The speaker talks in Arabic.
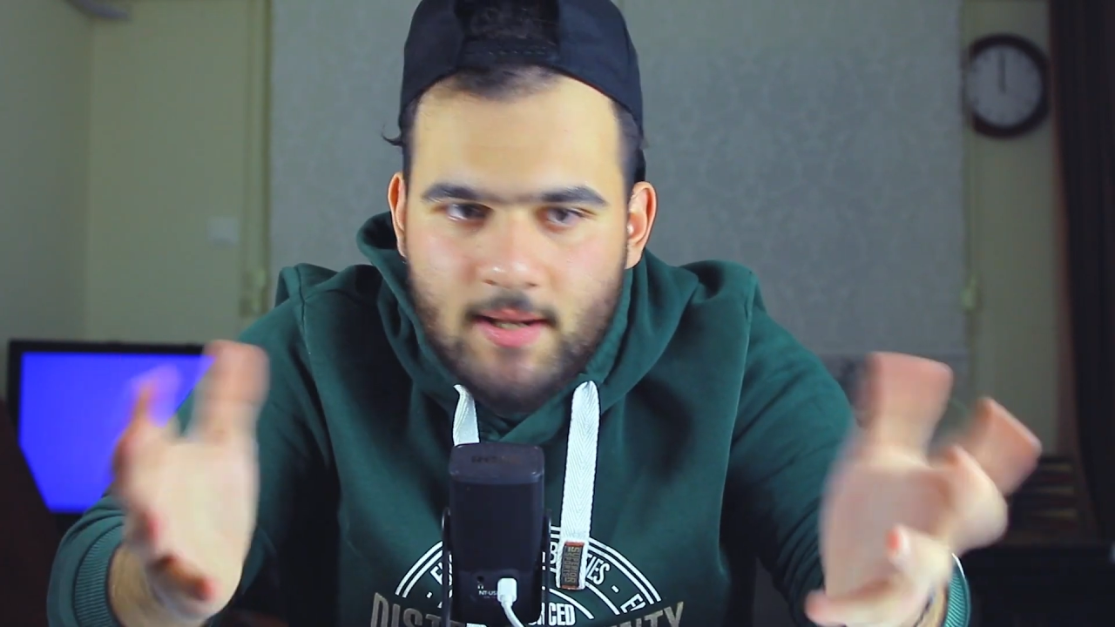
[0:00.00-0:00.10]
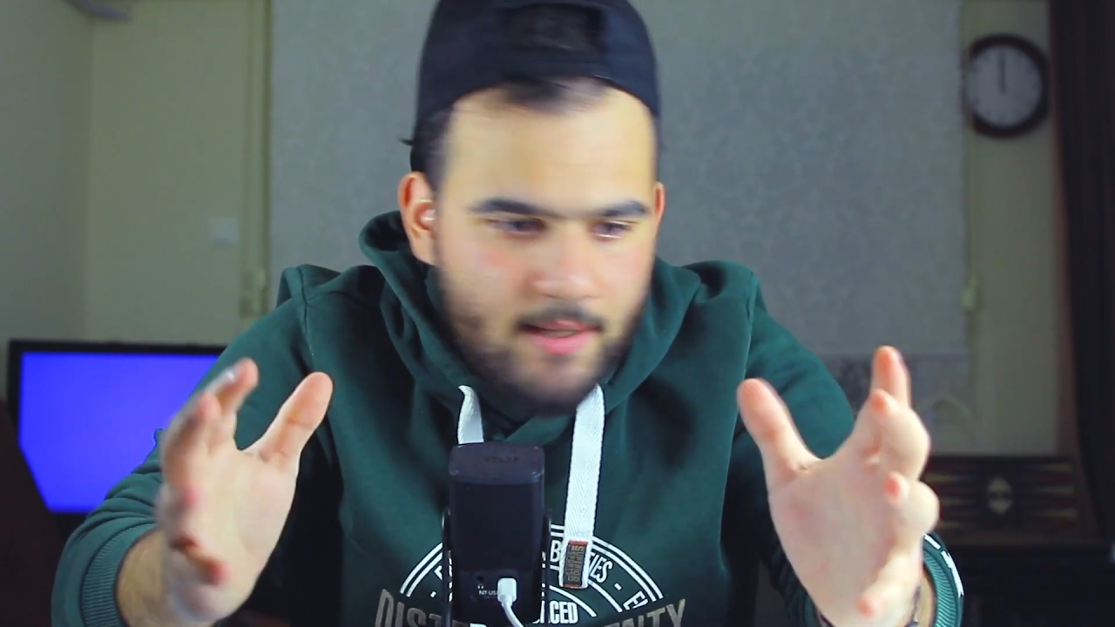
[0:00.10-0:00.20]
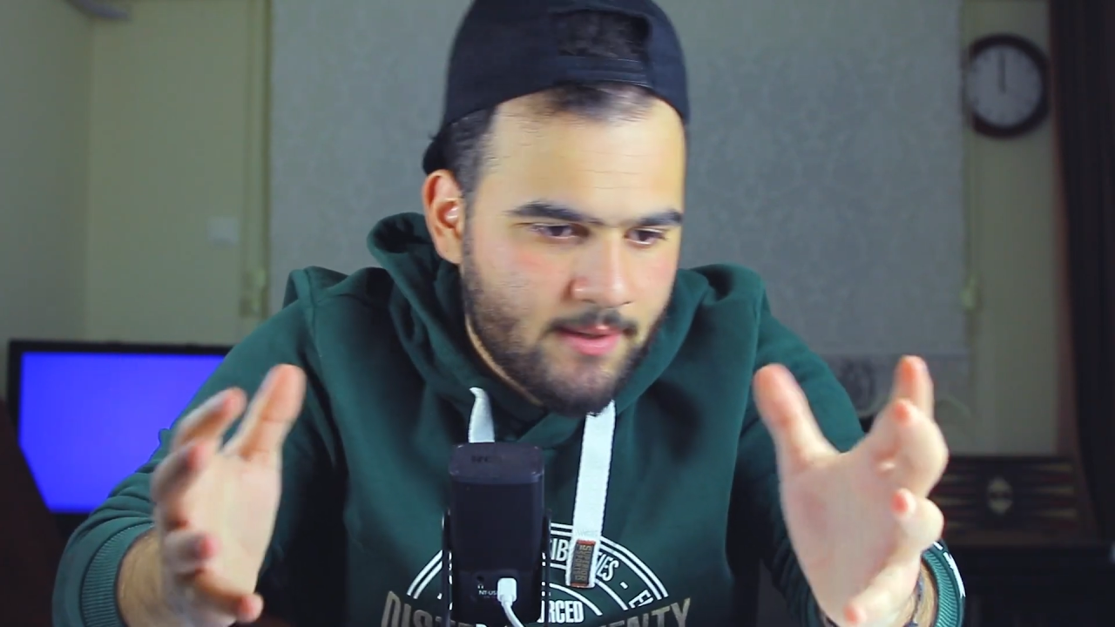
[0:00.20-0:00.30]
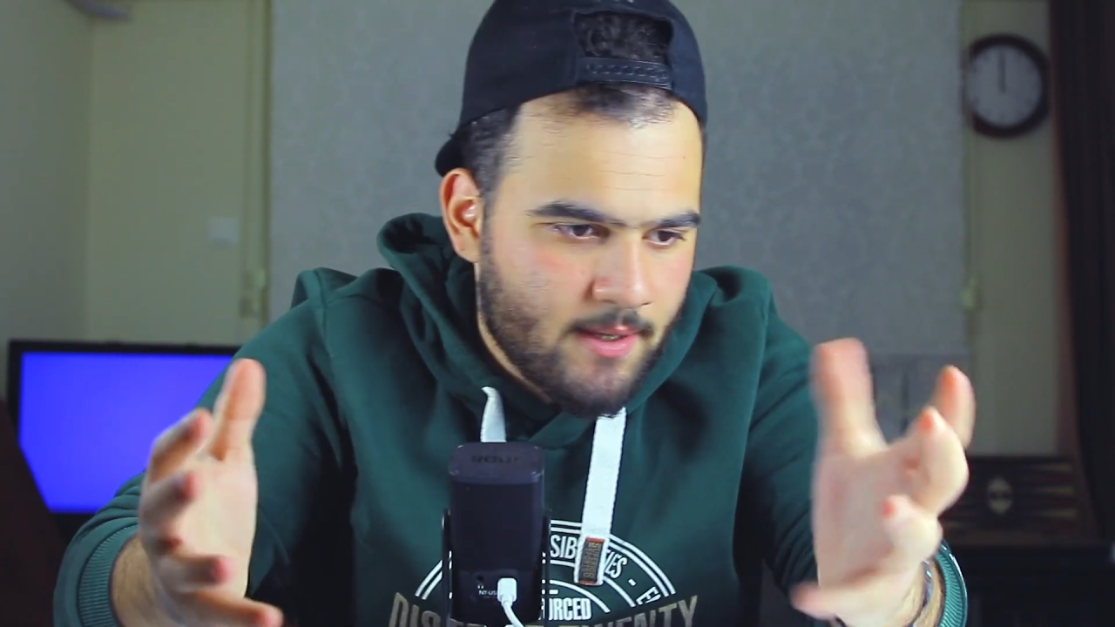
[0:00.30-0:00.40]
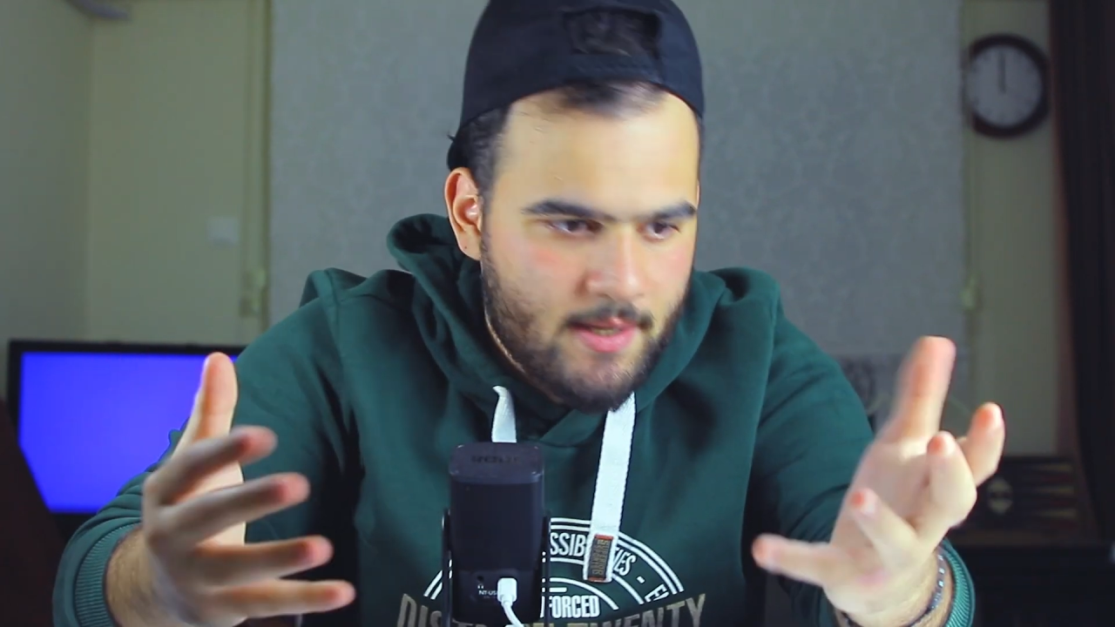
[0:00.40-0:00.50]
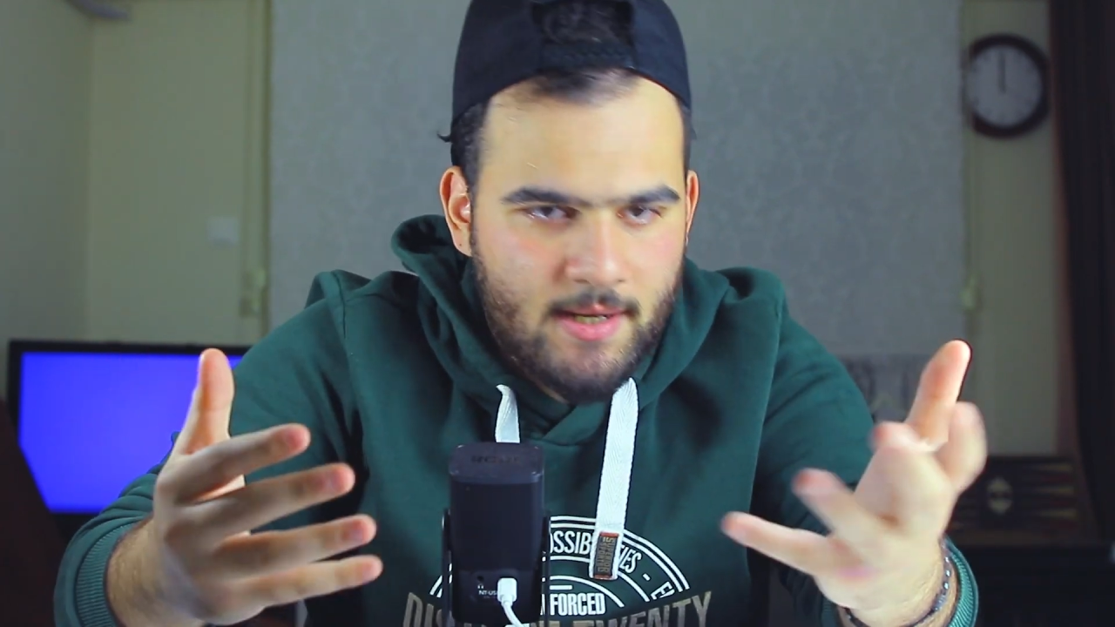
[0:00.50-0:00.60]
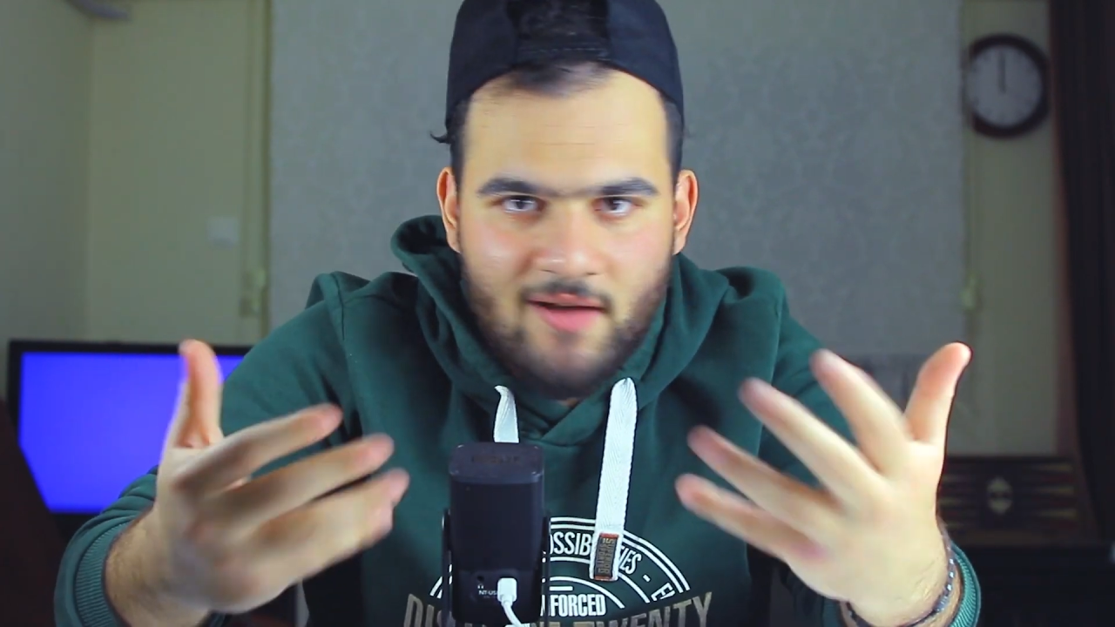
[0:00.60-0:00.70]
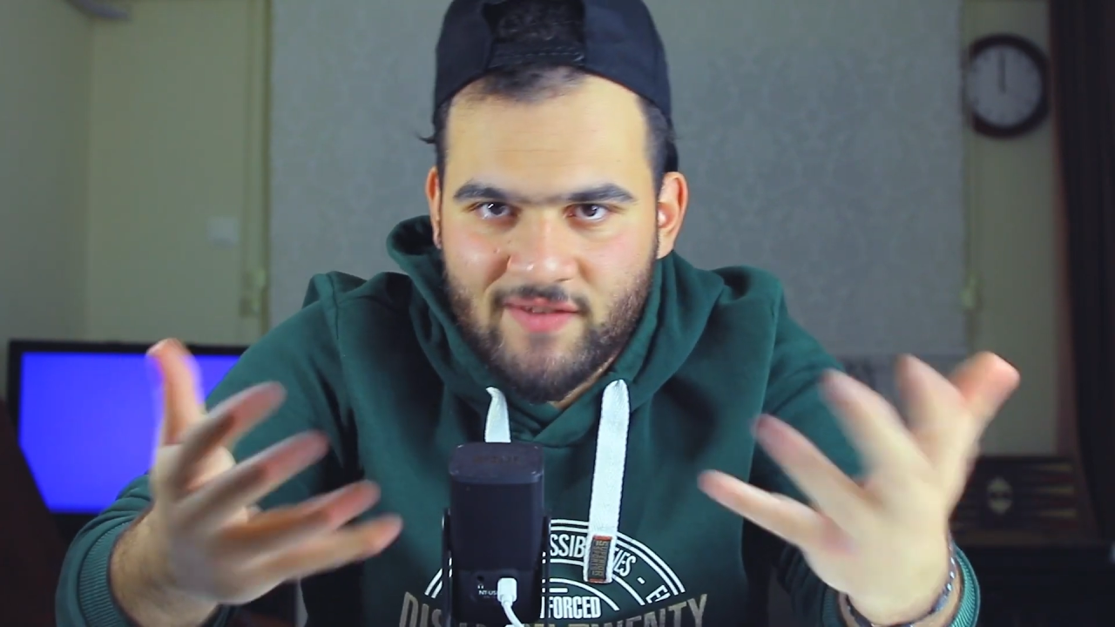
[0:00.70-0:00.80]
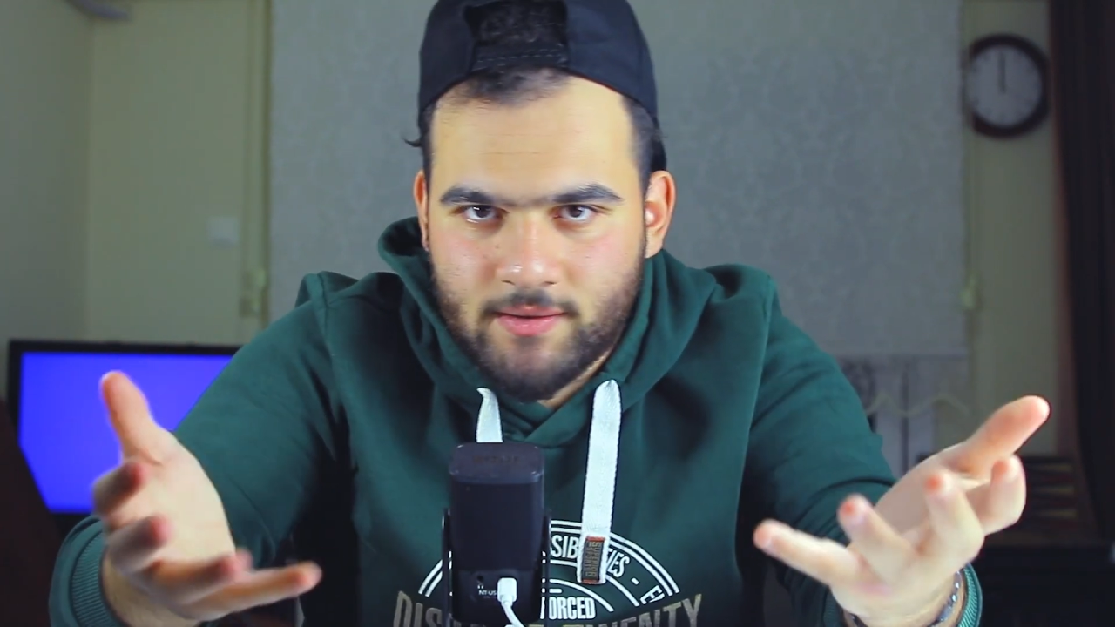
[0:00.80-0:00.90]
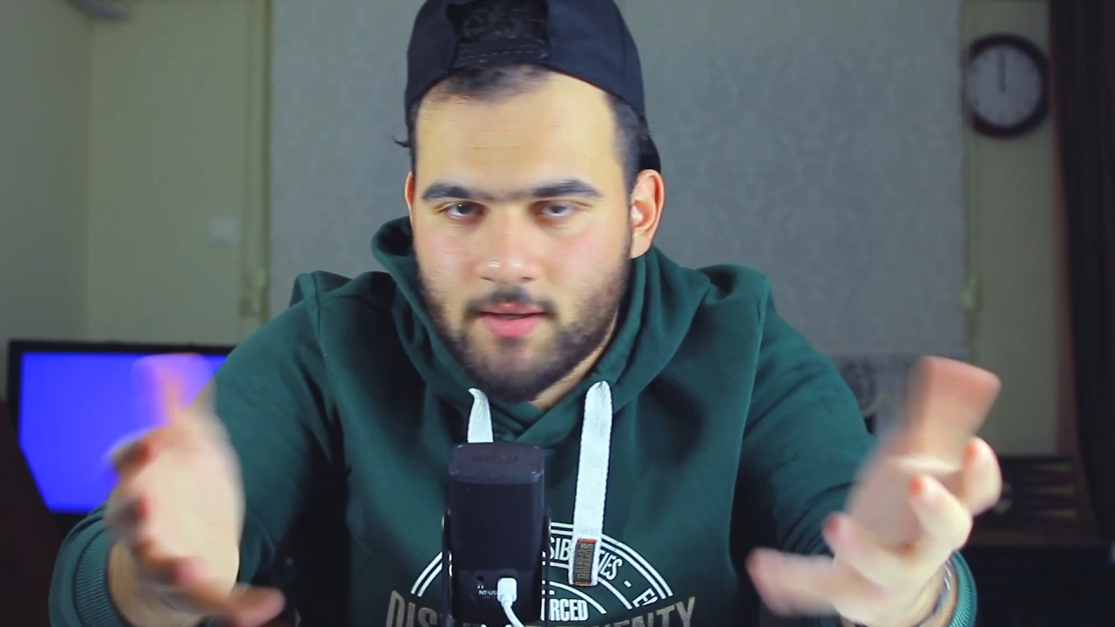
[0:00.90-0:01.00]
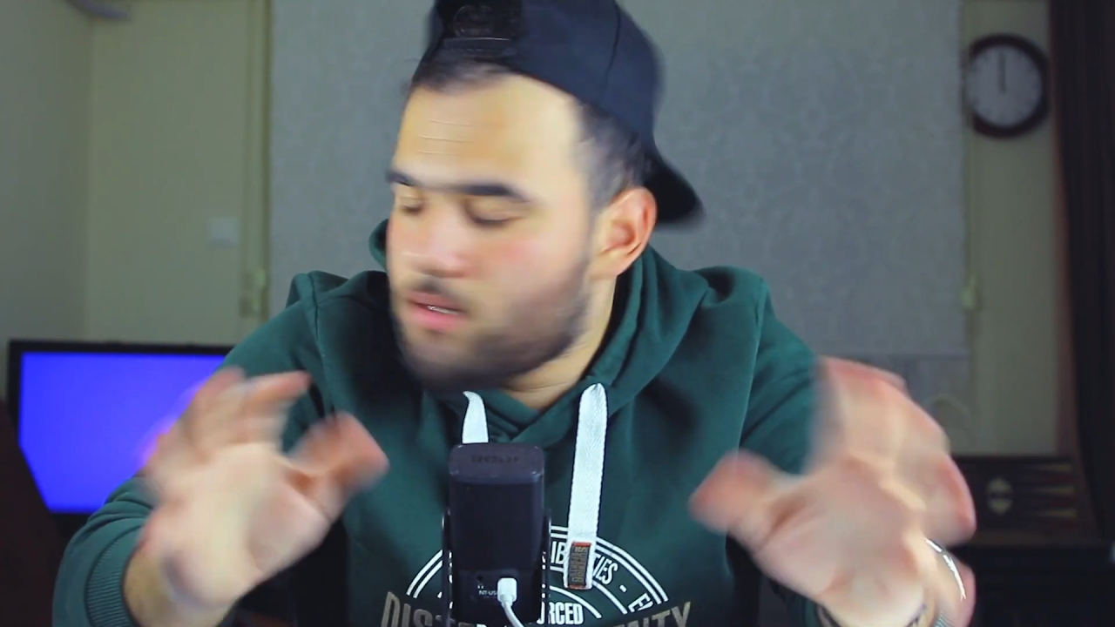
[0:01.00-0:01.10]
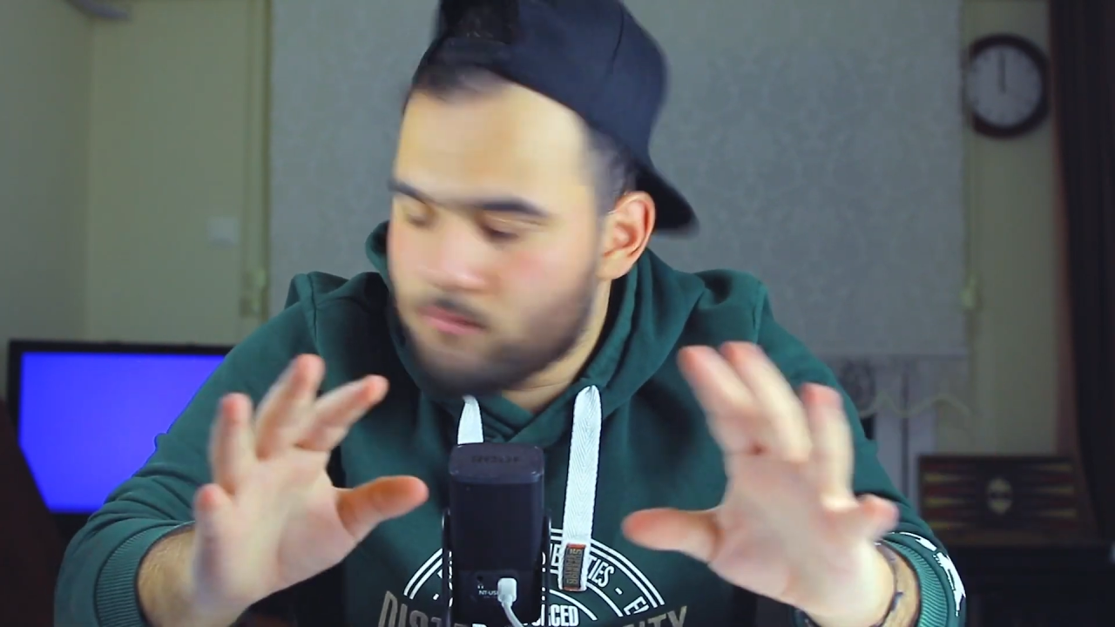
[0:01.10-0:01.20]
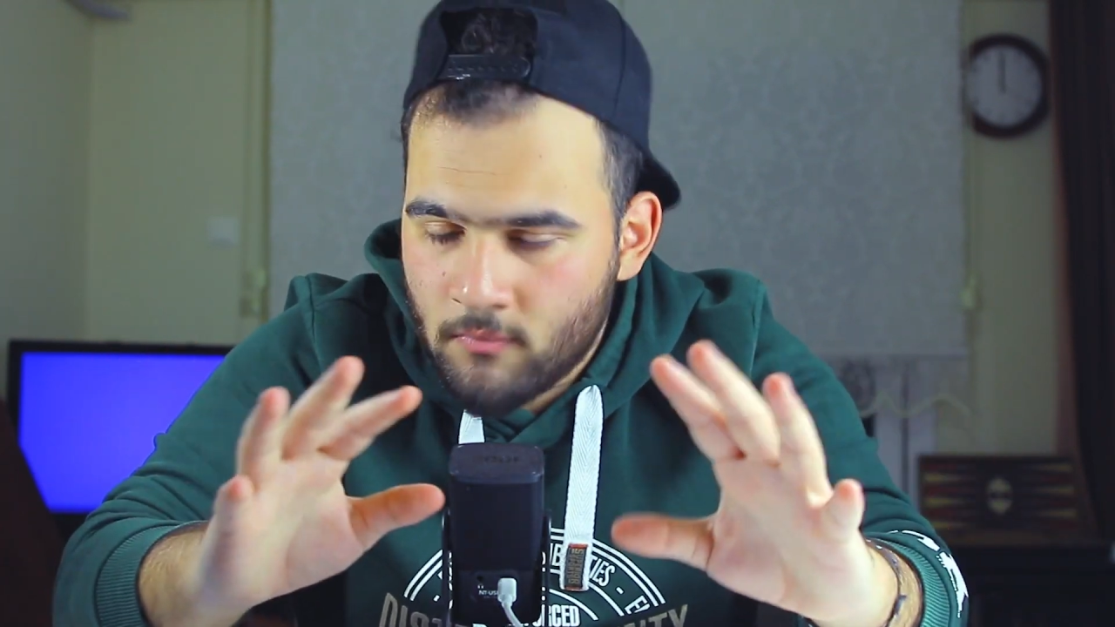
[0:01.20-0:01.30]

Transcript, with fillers: لحتى يعني افضي